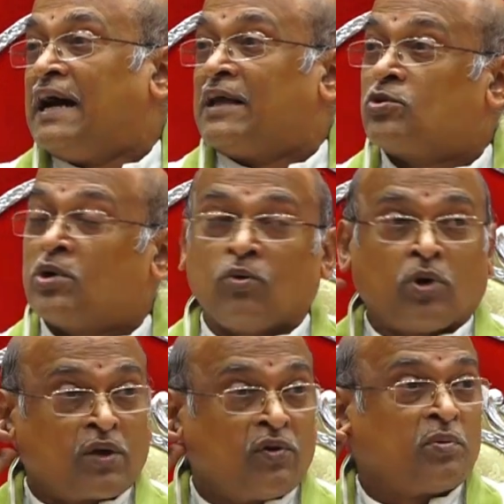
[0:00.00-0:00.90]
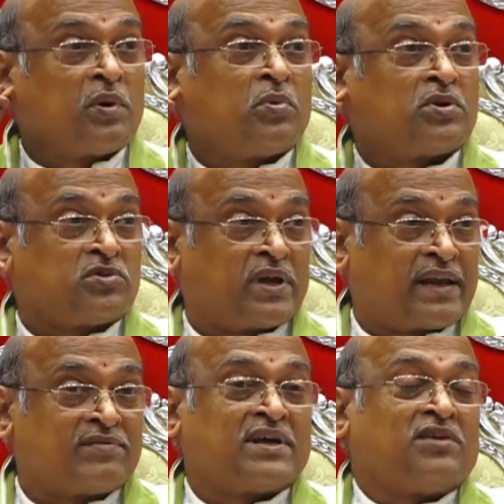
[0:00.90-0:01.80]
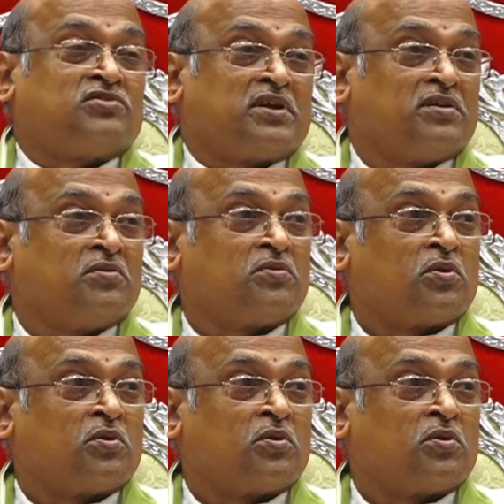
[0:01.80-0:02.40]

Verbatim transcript: అది కూడా ఒకవైపే పెడుతున్నారు ఎంత ఆశ్చర్యం